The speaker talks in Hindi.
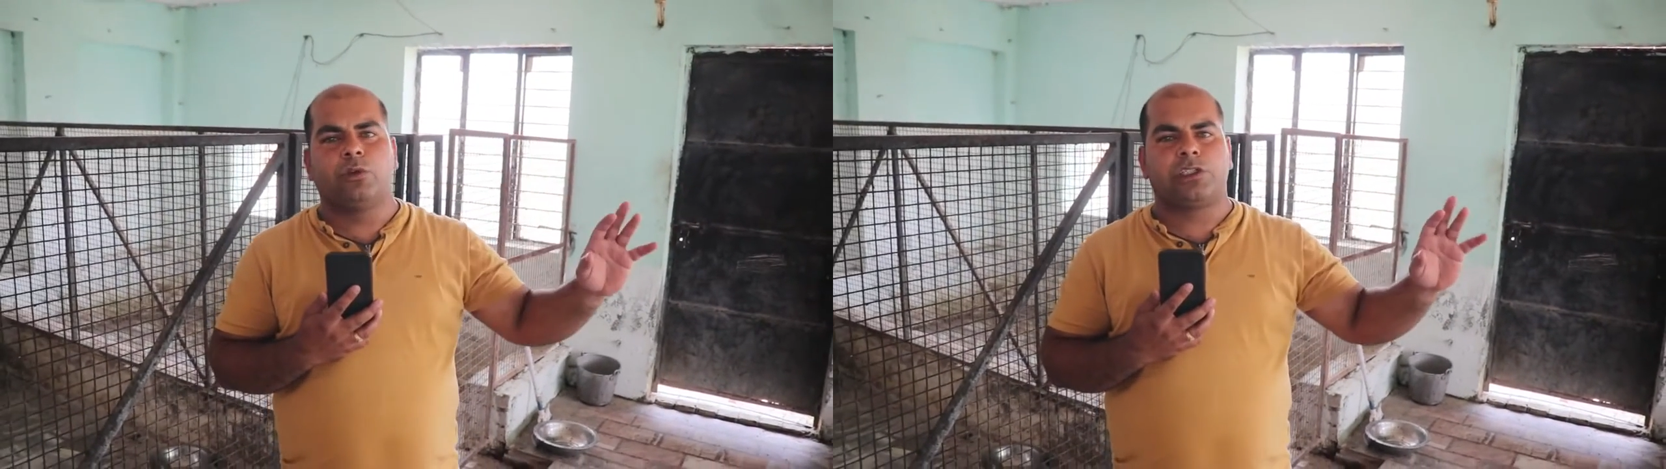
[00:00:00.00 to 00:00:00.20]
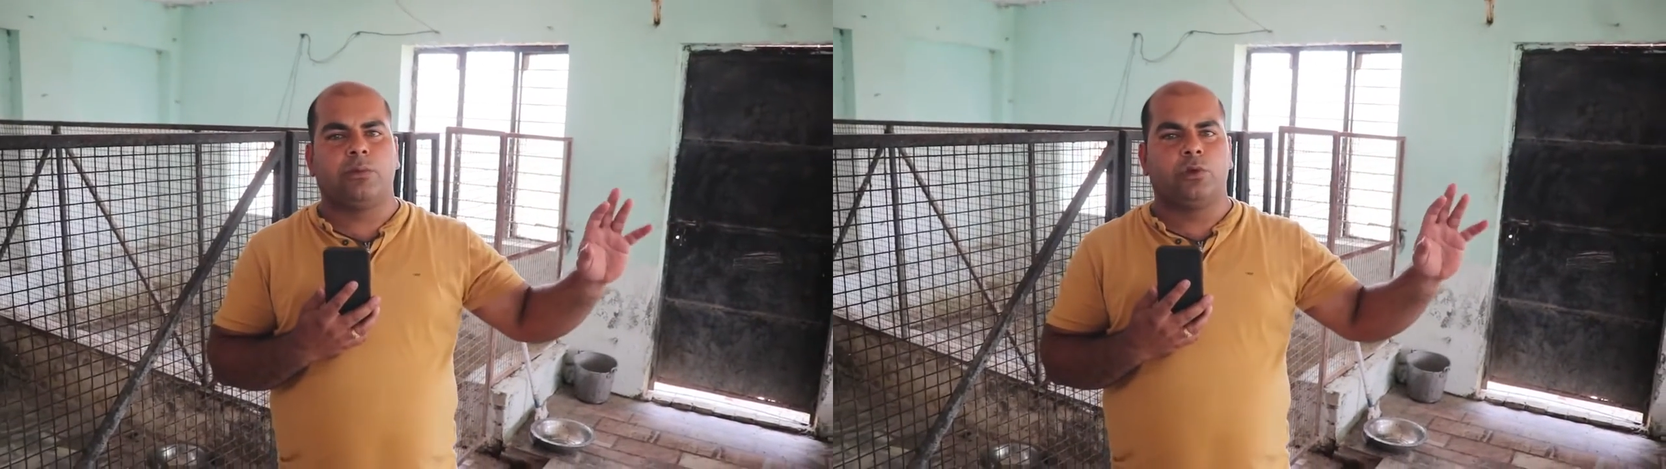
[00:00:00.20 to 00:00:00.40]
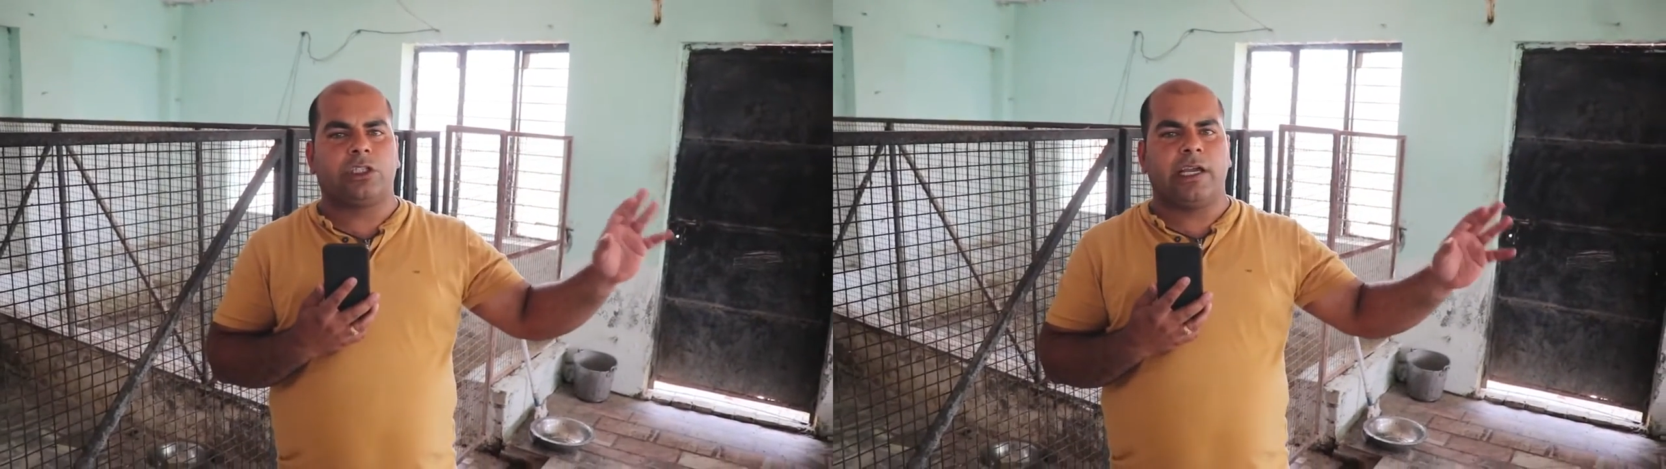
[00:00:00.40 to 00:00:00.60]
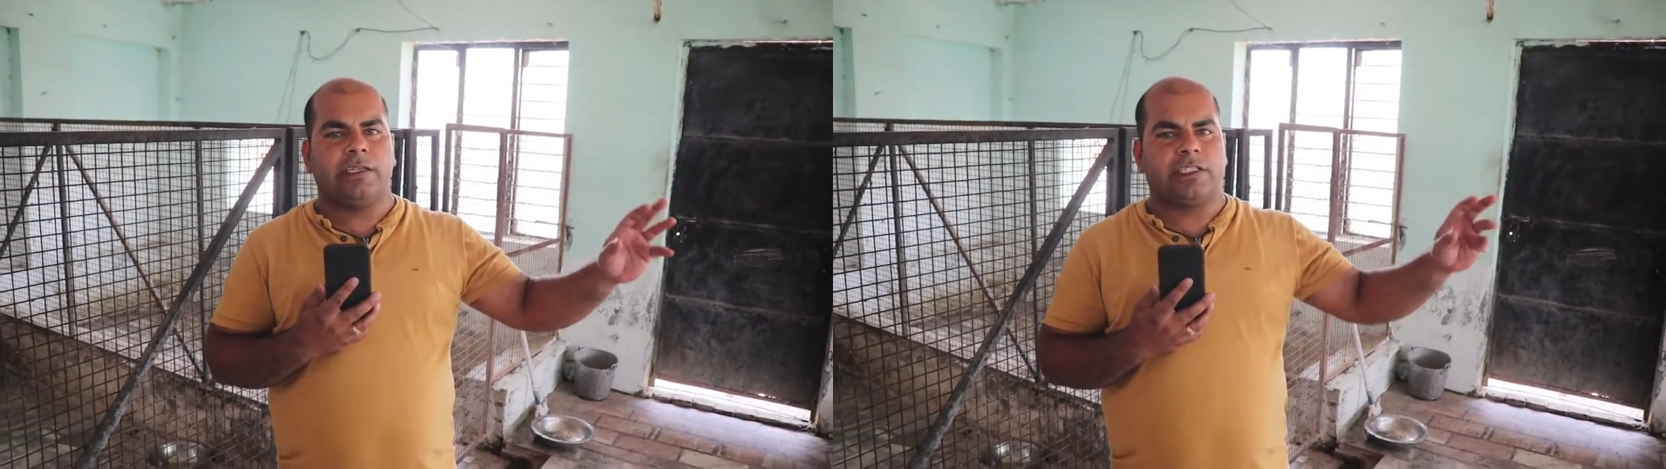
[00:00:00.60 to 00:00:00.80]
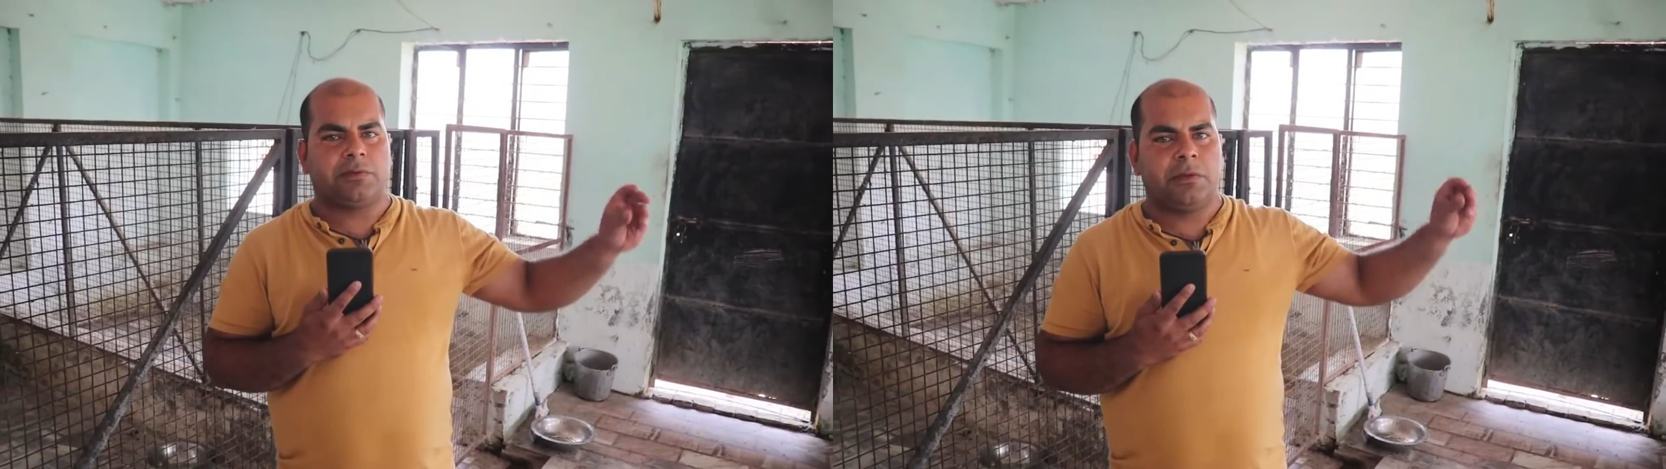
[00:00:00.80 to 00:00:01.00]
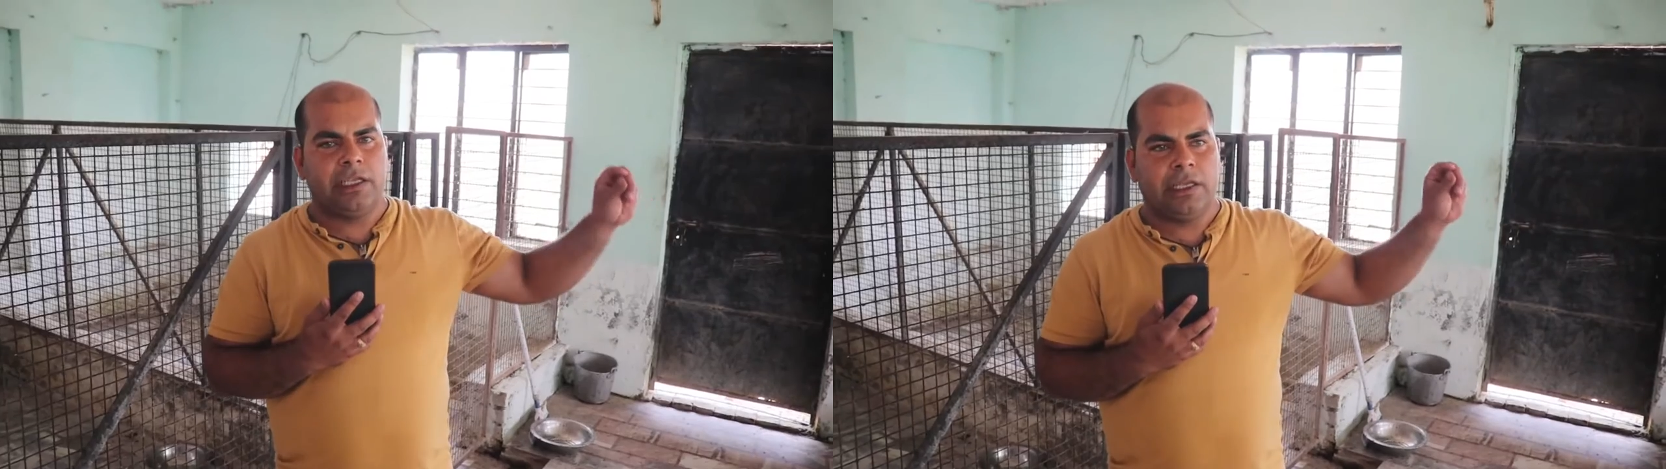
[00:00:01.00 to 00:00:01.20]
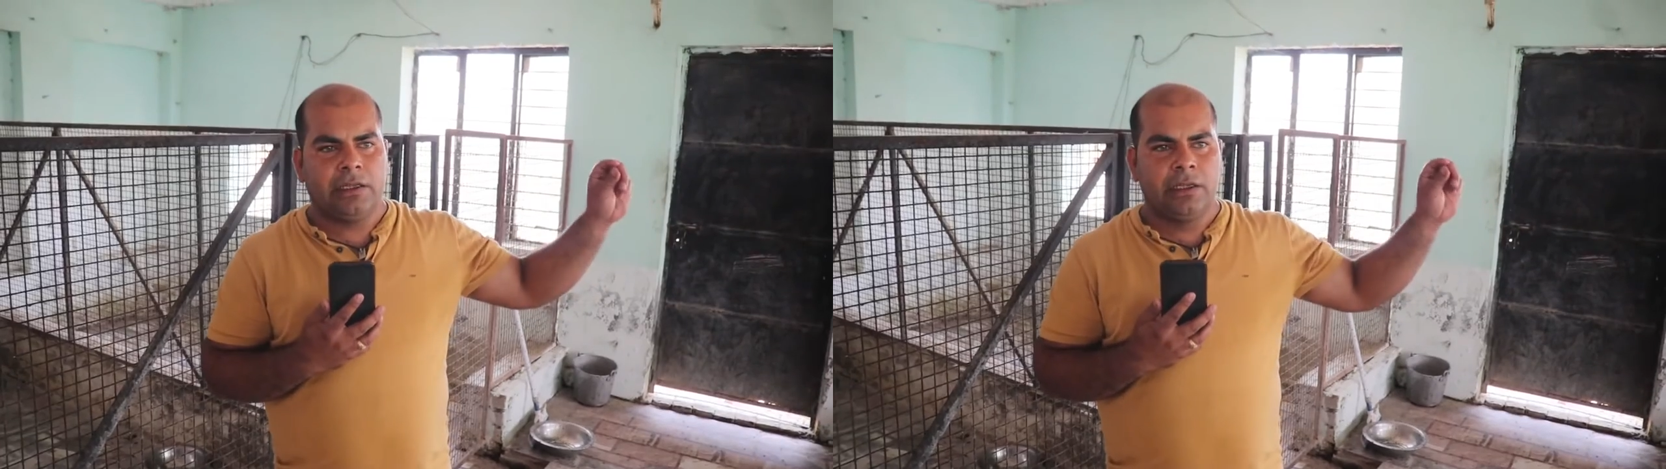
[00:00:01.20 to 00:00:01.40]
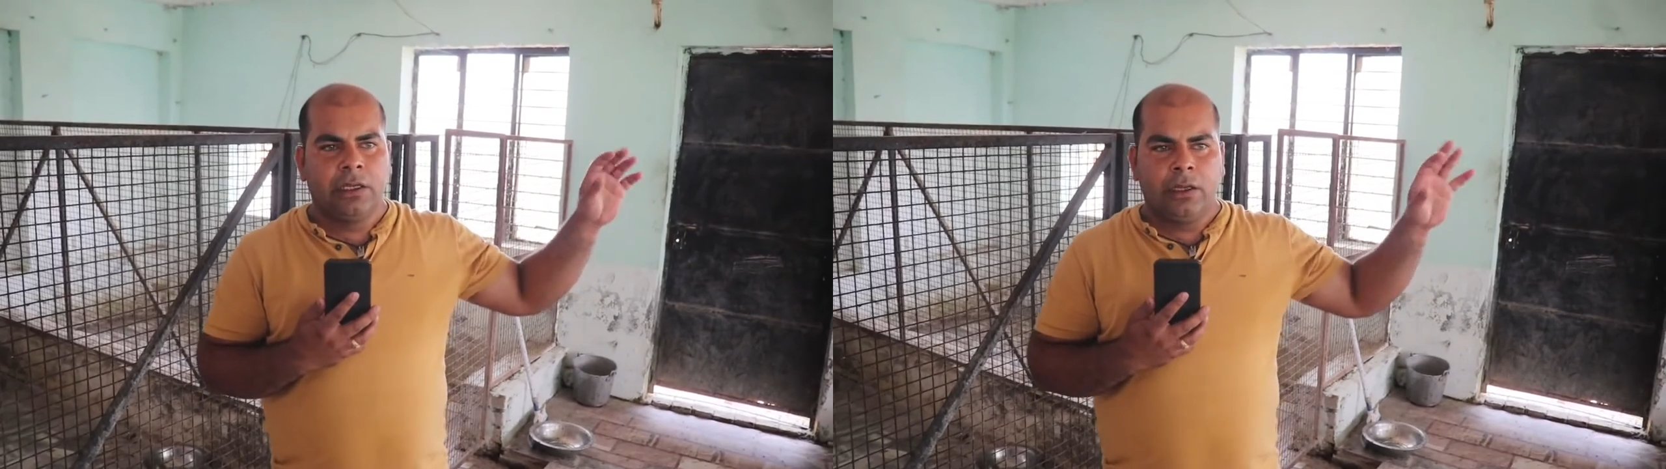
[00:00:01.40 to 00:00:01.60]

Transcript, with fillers: मौसम होता है जिसमें ये